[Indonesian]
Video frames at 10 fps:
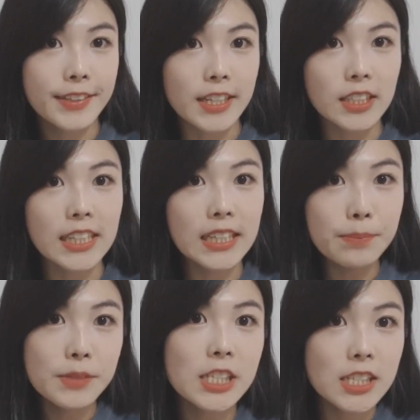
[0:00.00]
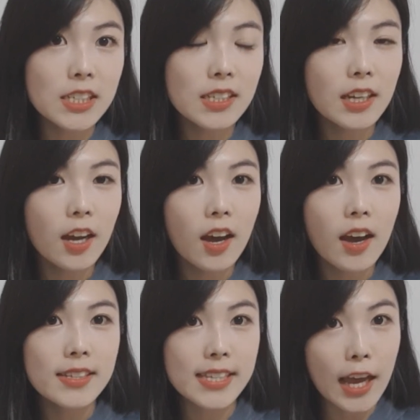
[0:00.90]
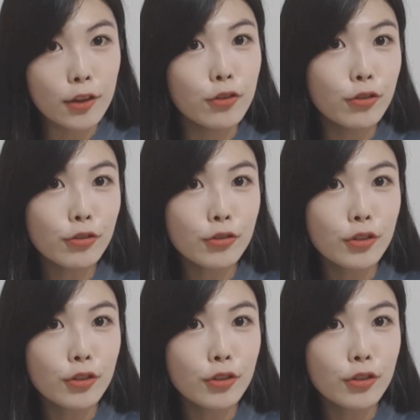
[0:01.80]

Jadi kimchi, sayur,